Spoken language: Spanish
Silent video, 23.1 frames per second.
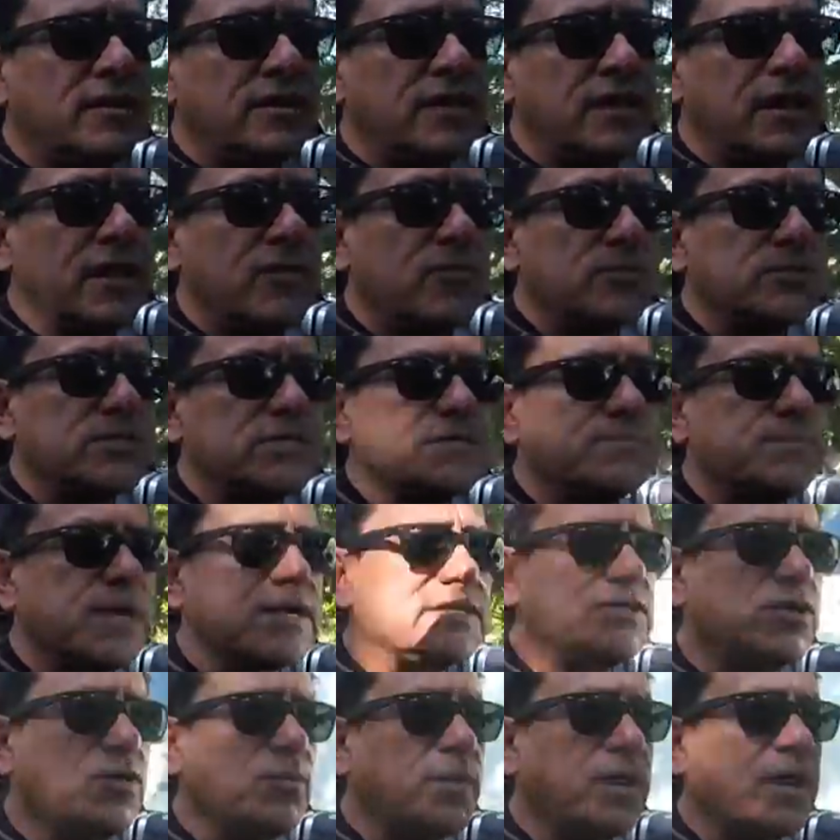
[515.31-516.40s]
tenemos
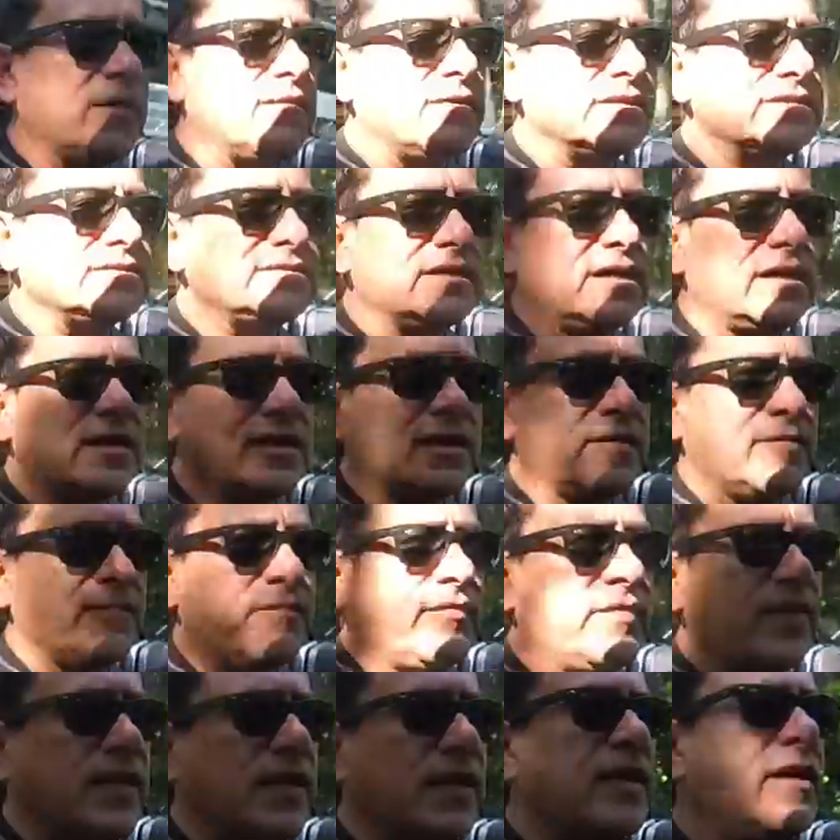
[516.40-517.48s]
espacio para avanzar.
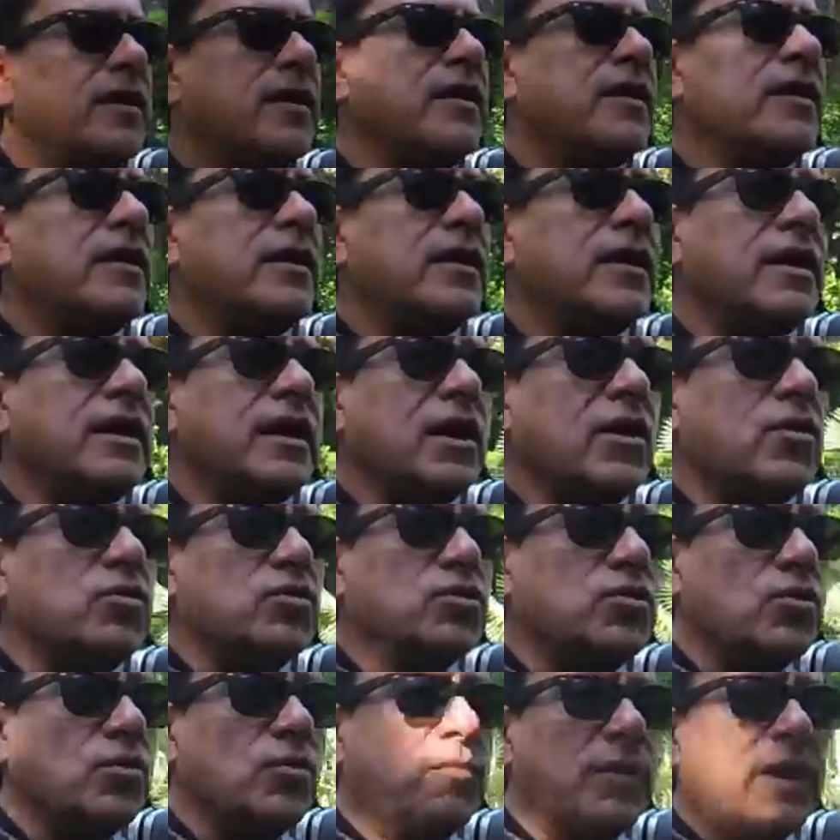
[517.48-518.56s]
El
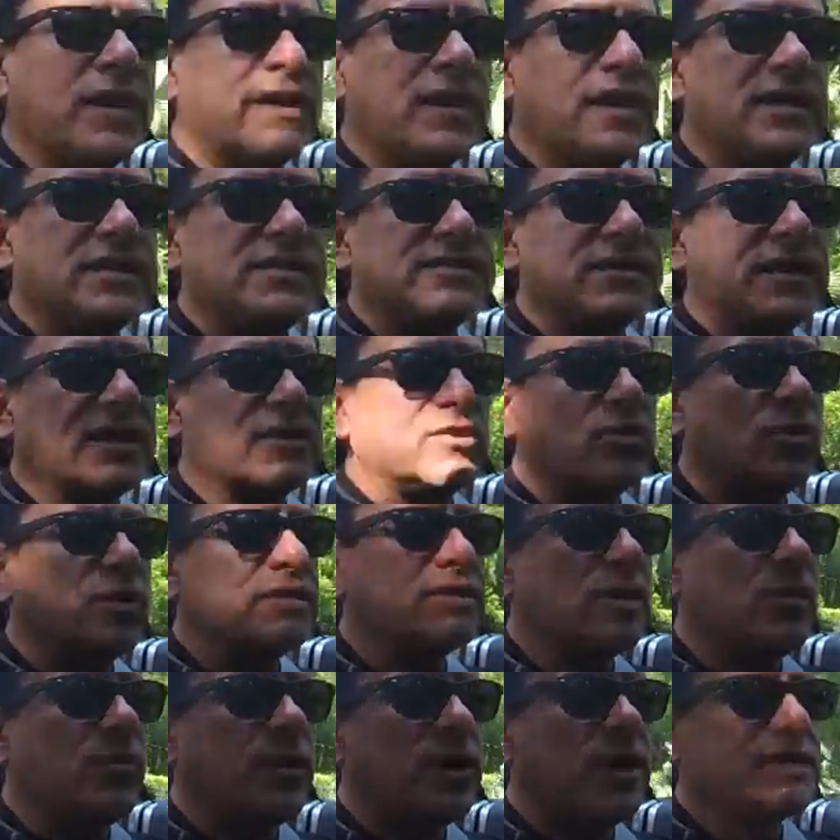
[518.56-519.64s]
auto va a realizar toda
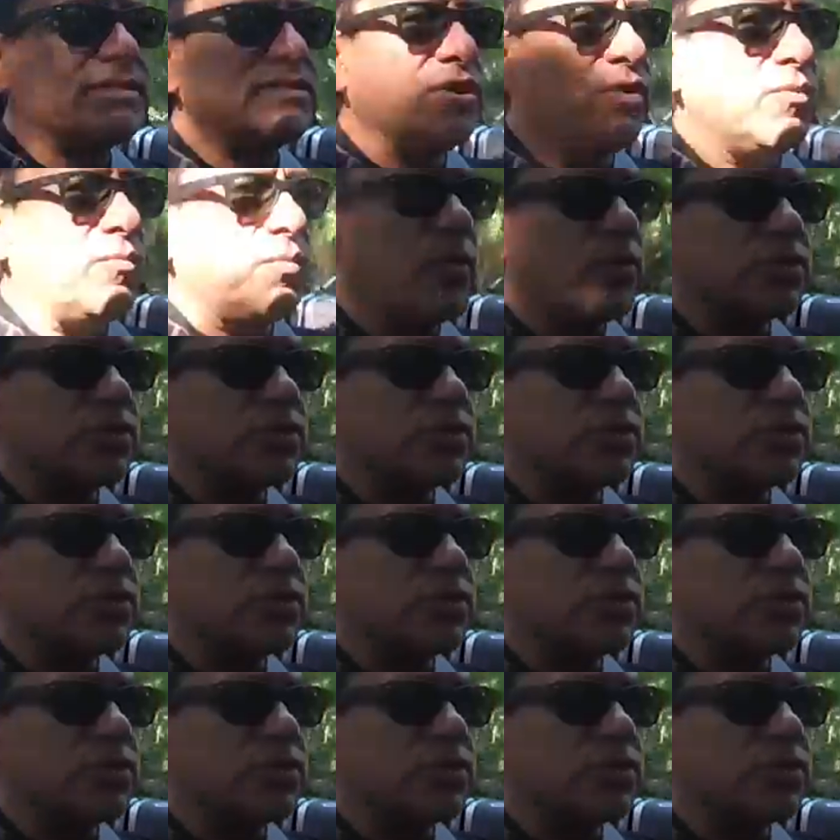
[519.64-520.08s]
esa operación